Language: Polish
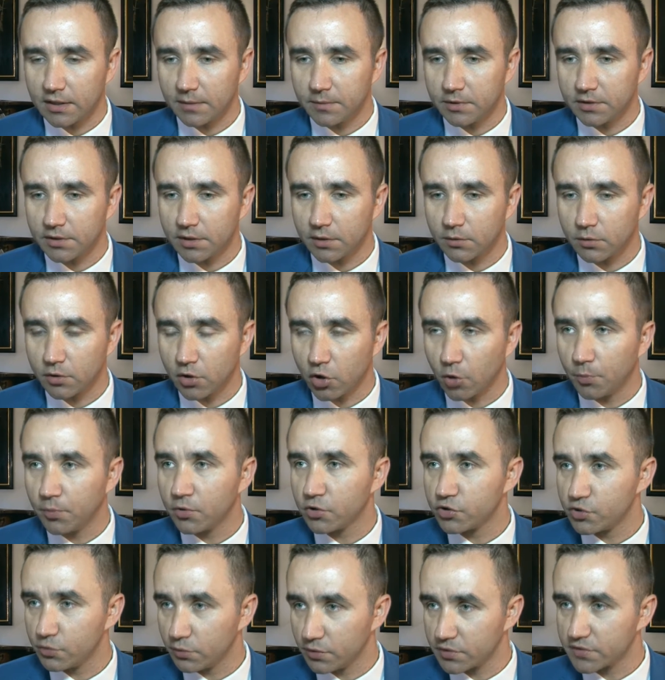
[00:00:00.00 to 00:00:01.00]
Kamienna Góra
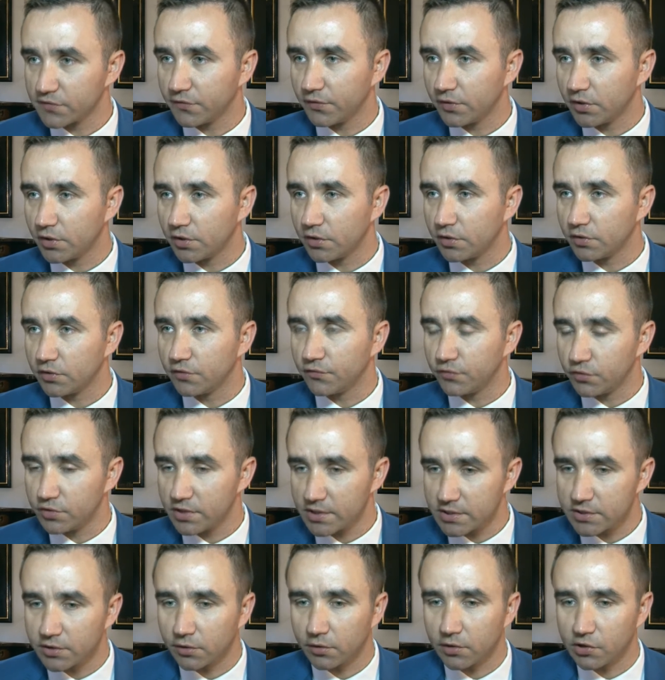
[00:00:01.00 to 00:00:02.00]
obchodziła swoje
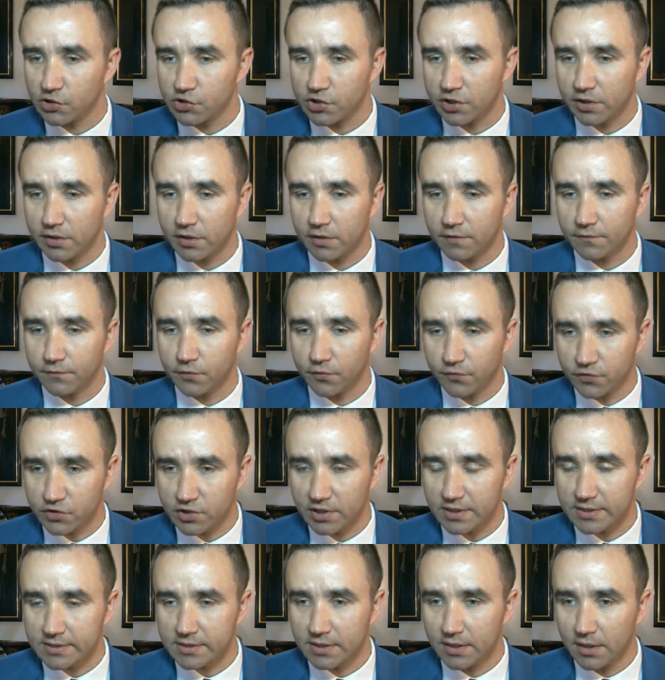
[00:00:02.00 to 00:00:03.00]
dwudziestolecie,
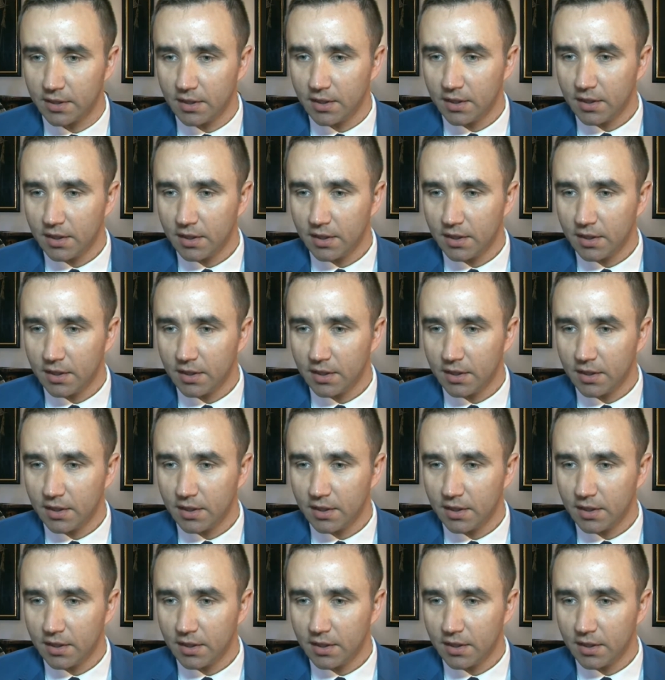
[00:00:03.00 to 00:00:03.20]
wówczas